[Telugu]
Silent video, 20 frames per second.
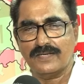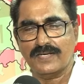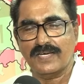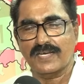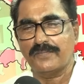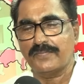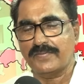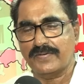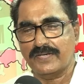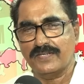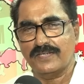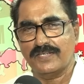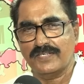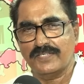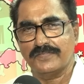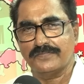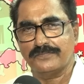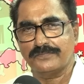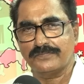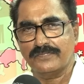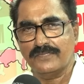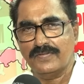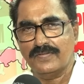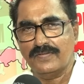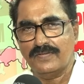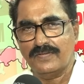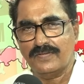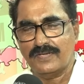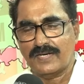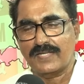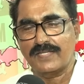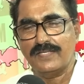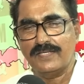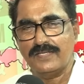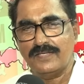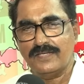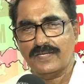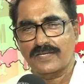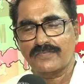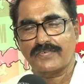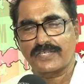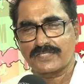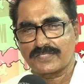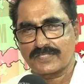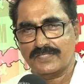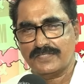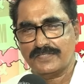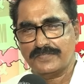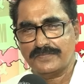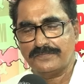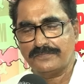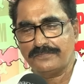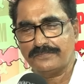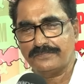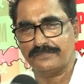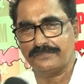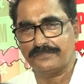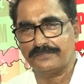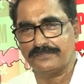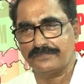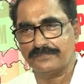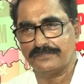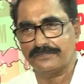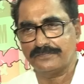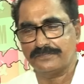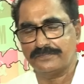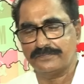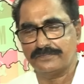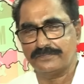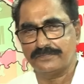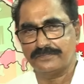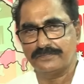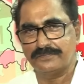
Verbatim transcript: కనపడడం లేదు అది అన్ఫార్చునేట్ సిపిఐ